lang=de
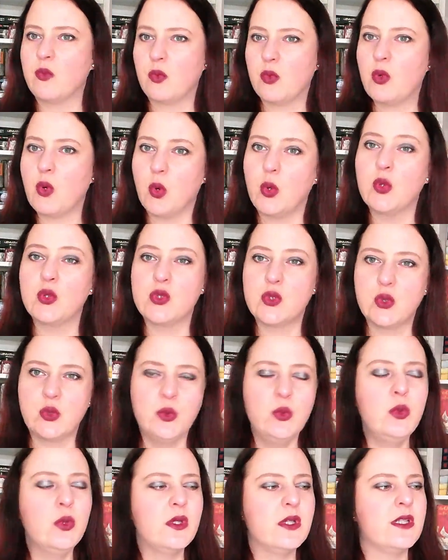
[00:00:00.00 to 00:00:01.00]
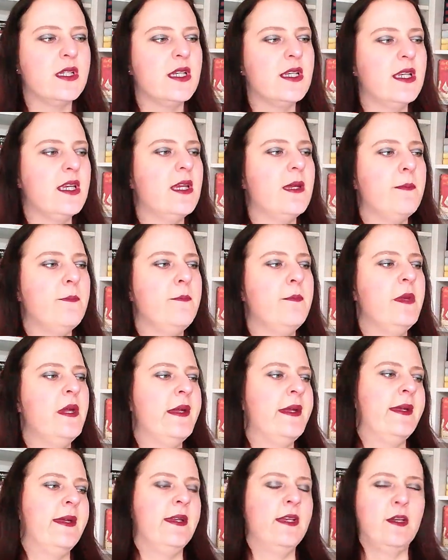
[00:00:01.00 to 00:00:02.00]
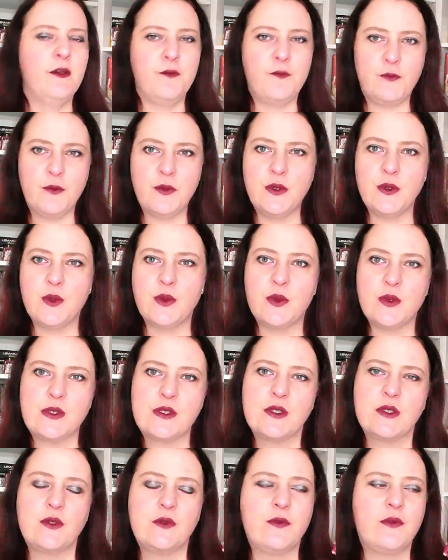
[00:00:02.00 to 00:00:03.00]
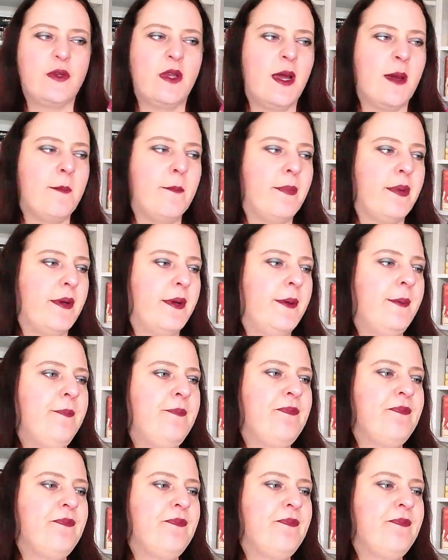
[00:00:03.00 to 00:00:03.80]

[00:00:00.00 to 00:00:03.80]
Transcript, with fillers: groß genug dann eben für eine große Duftlampe.